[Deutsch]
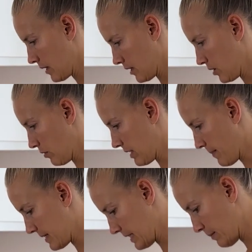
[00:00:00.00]
So, ich
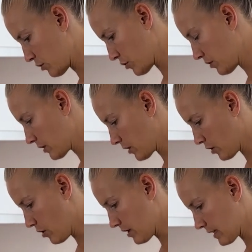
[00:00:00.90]
habe jetzt eben schon unten
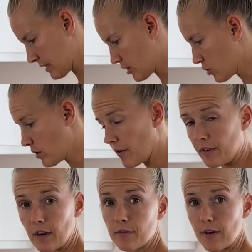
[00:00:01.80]
geguckt. Es ist schon auf
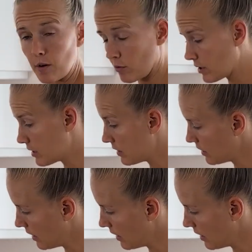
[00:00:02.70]
jeden Fall unten